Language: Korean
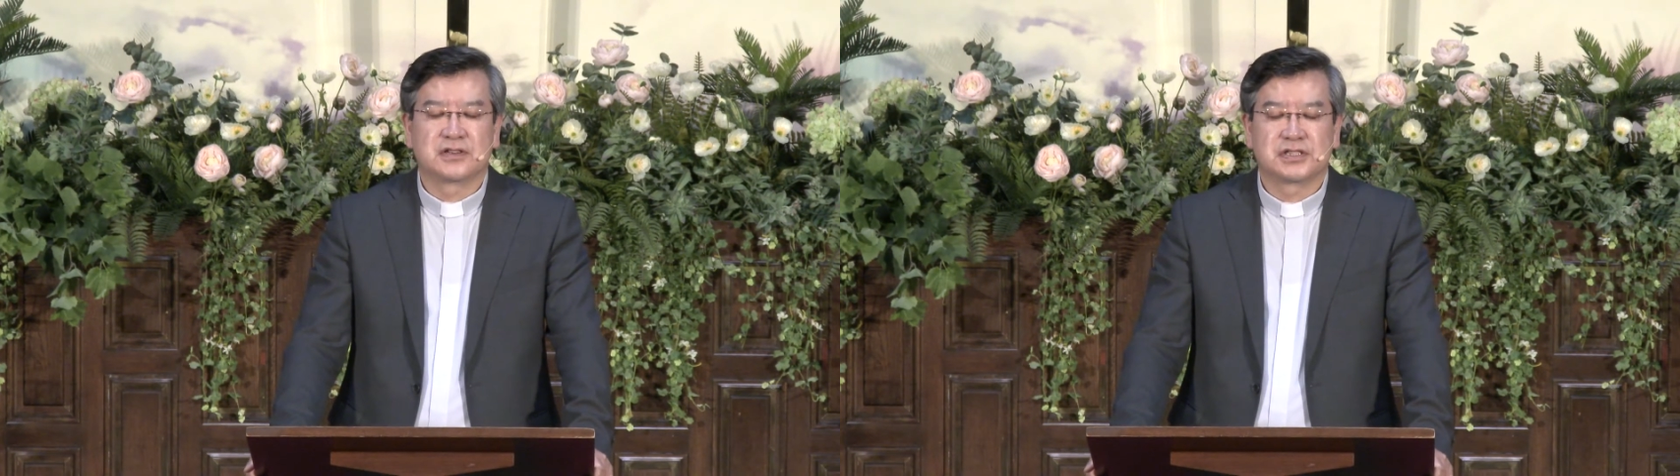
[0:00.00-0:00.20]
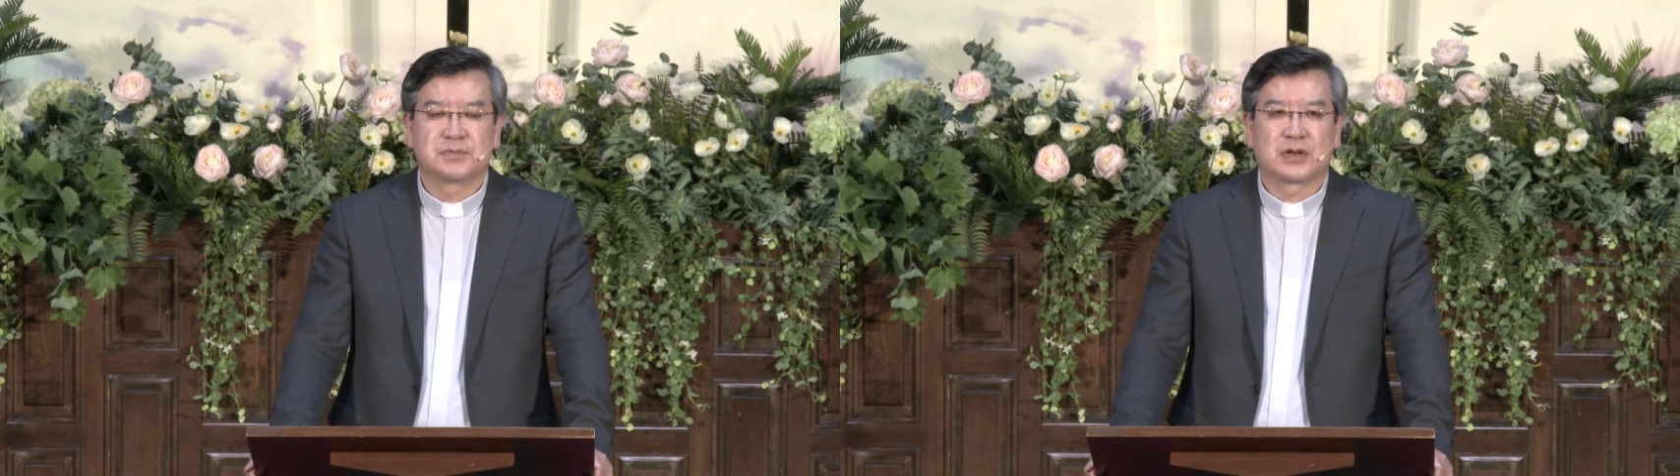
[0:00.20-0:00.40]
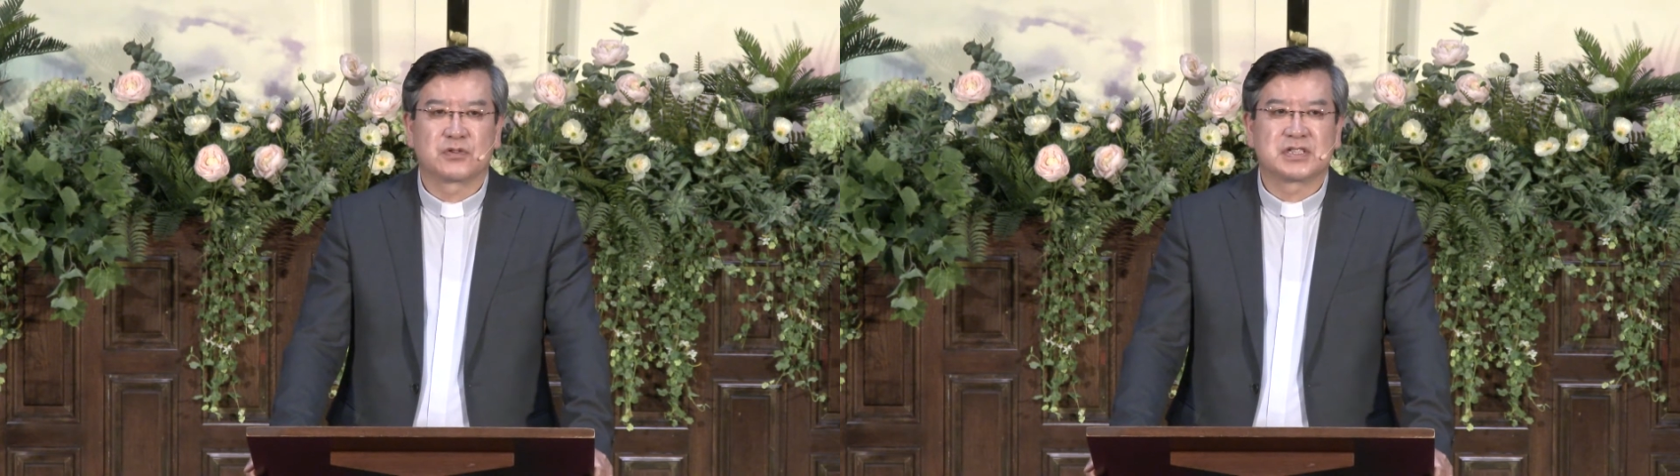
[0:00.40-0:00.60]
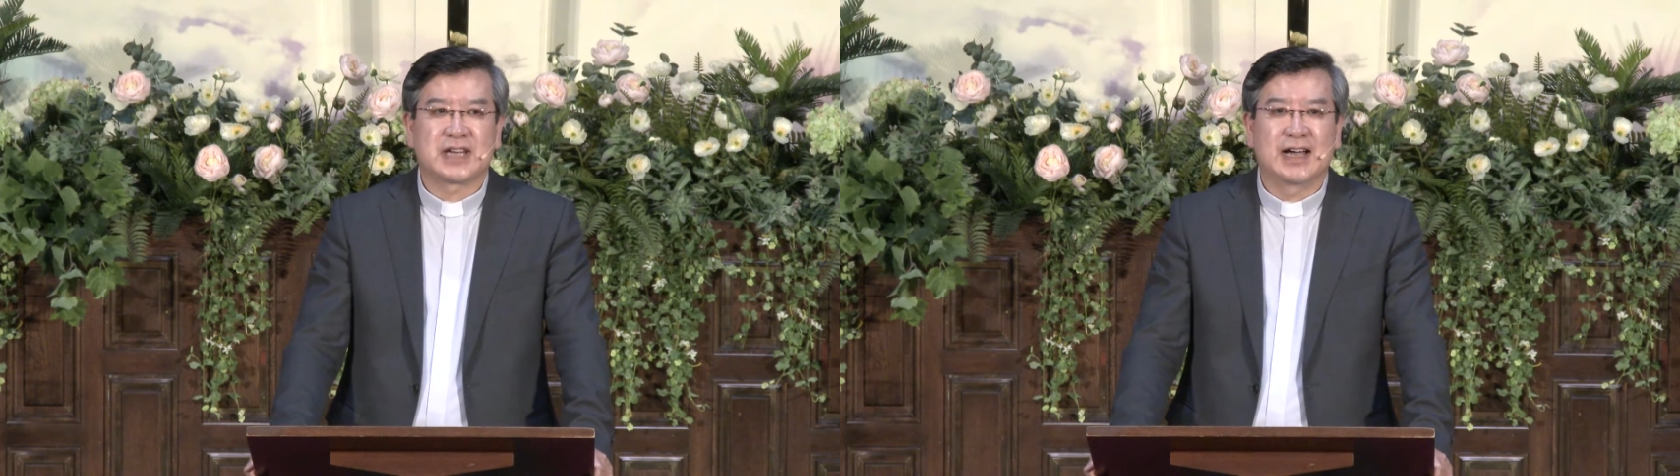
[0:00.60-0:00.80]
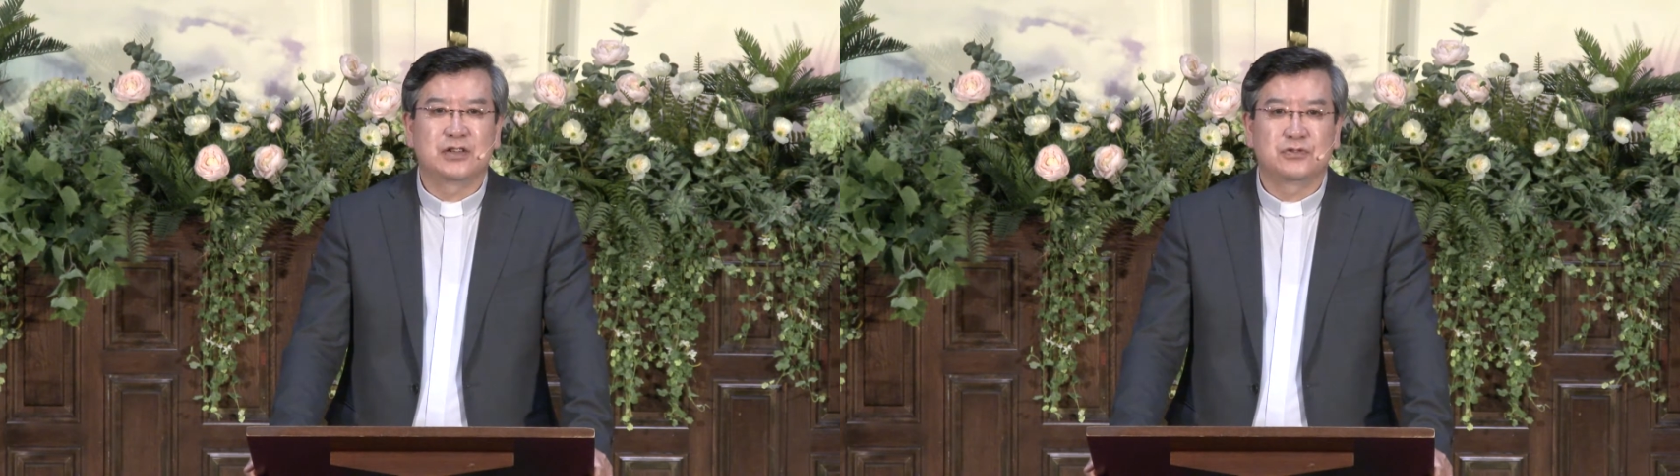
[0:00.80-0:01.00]
것이 바로
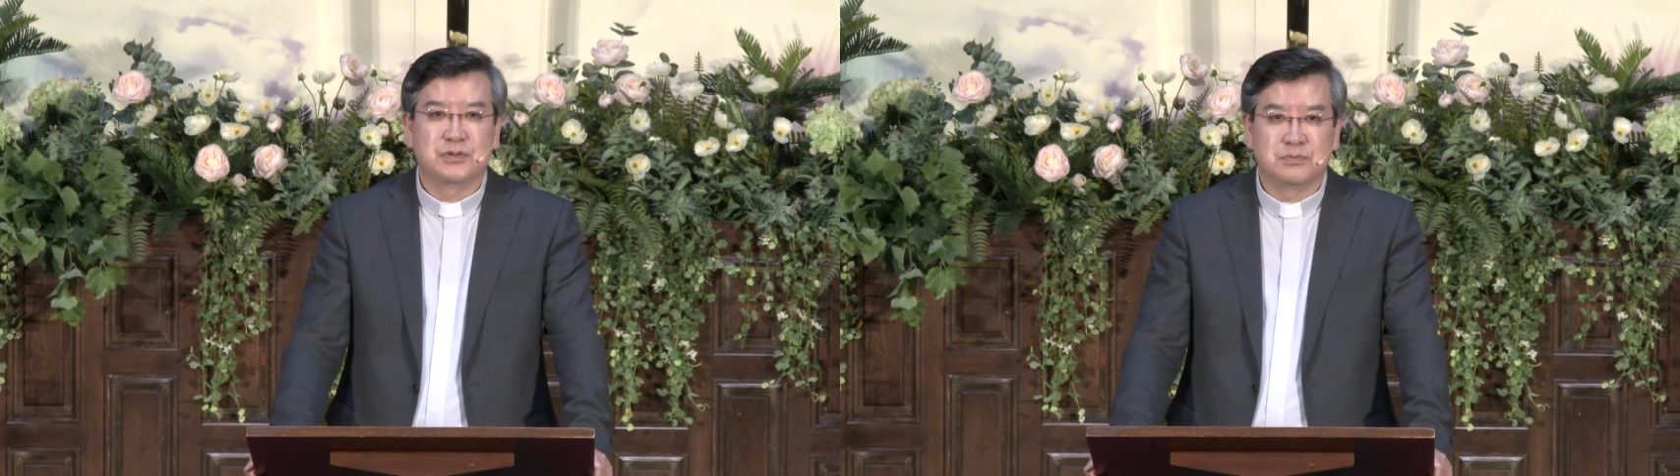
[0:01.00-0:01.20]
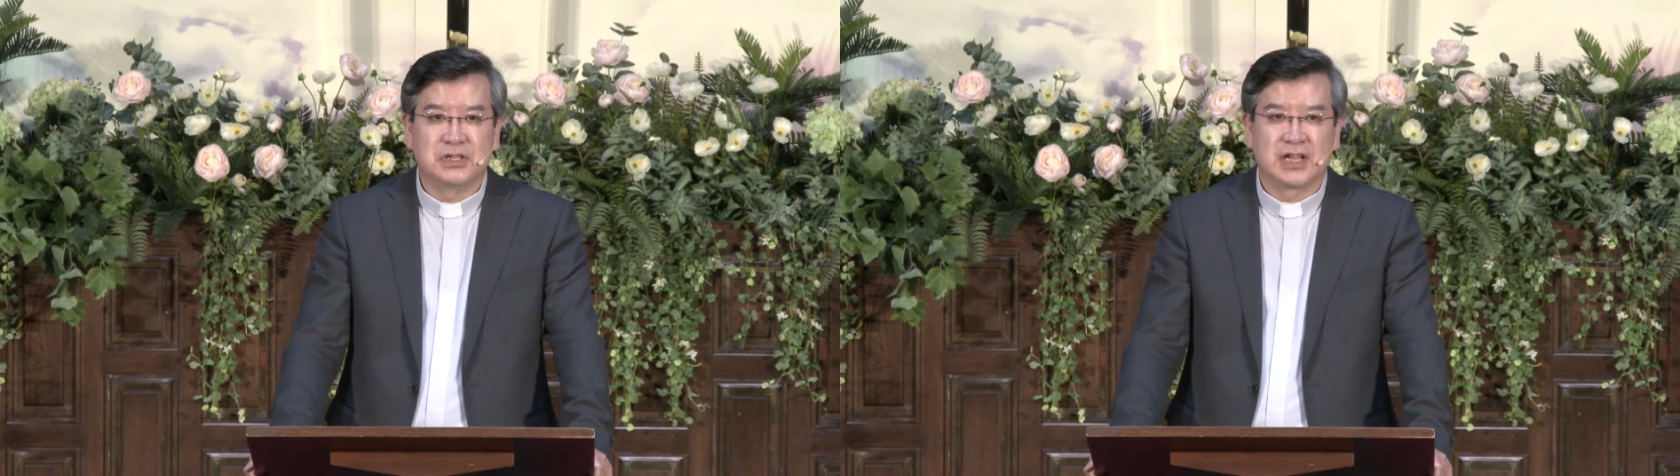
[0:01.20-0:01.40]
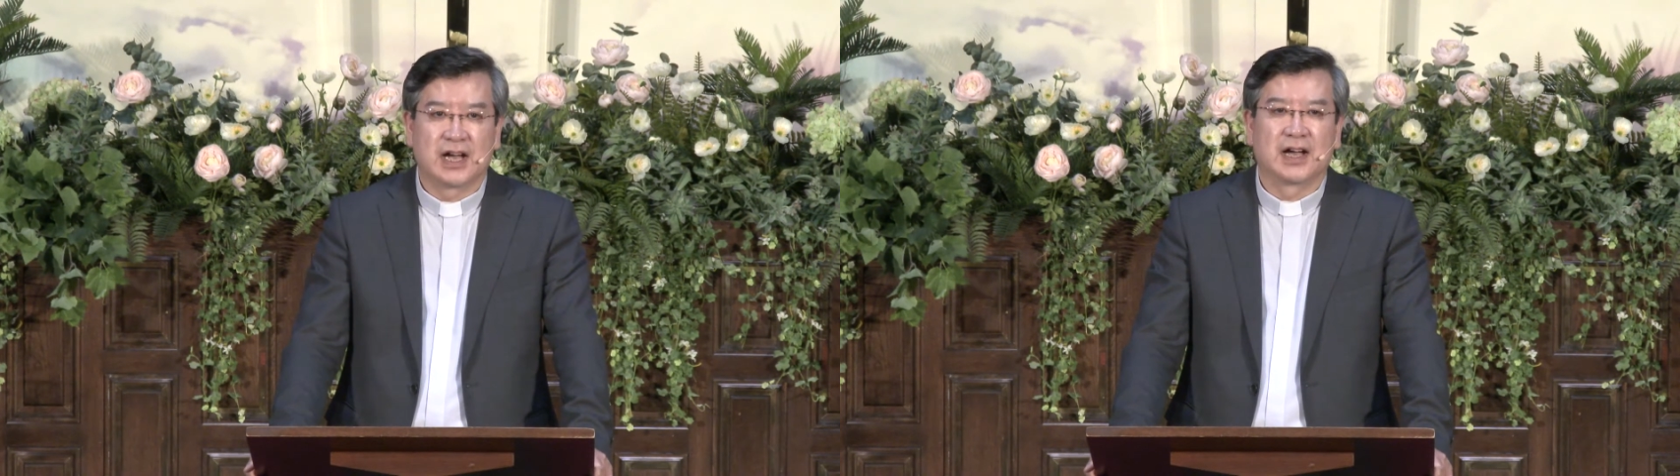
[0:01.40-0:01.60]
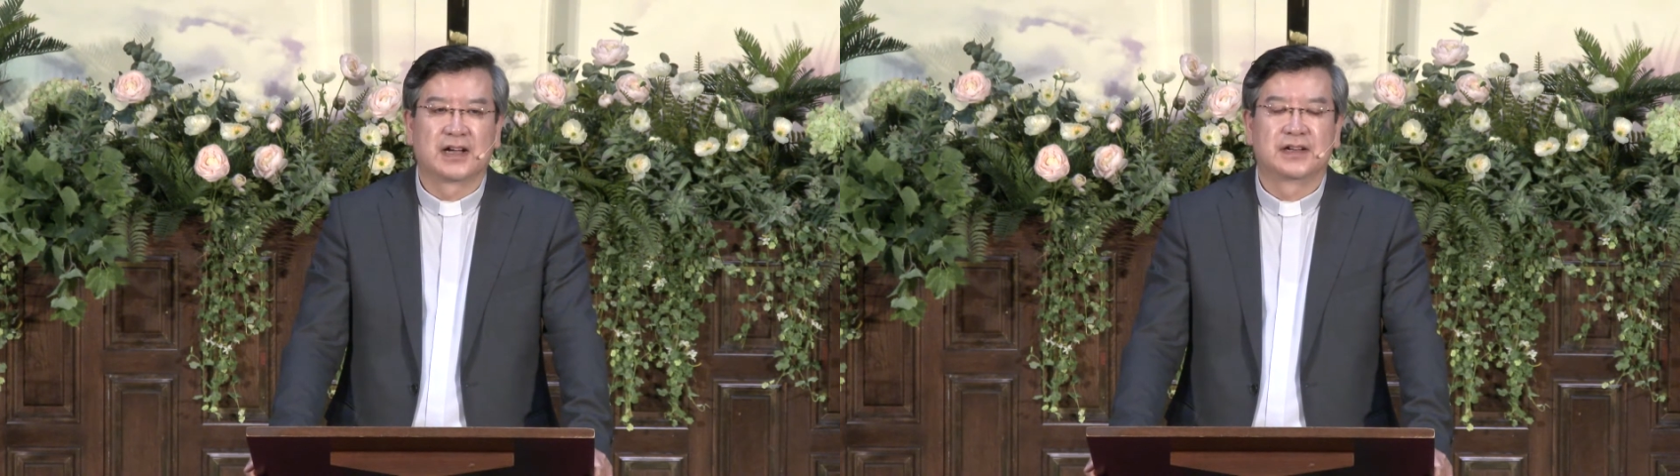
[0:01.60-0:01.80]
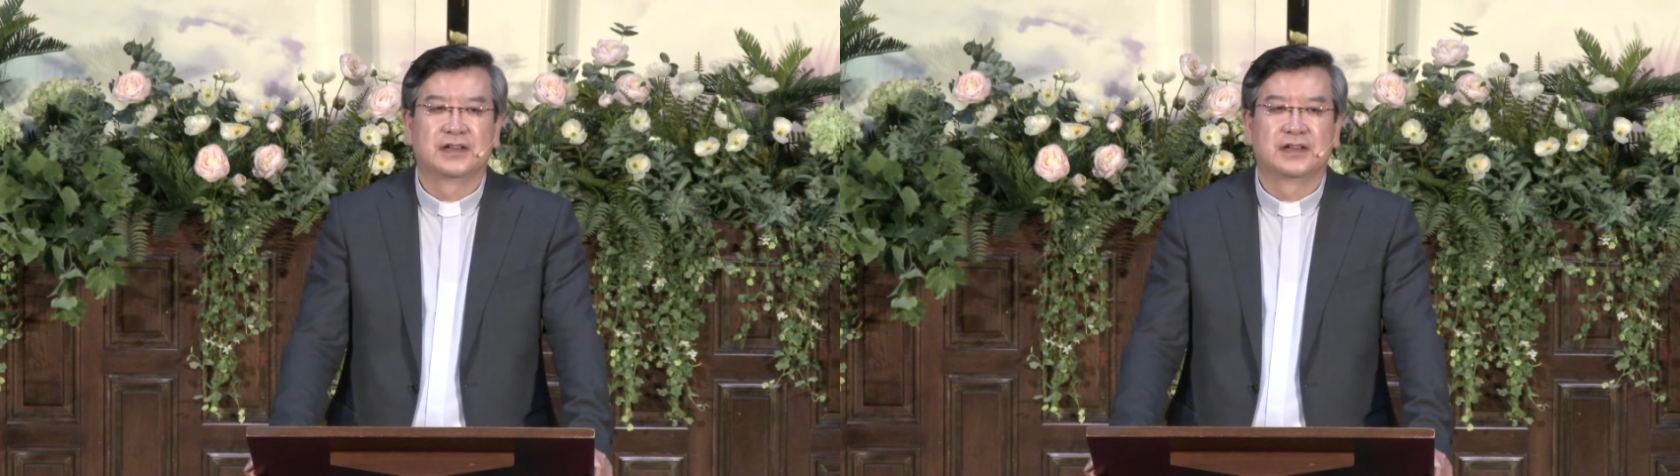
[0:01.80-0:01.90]
자유입니다.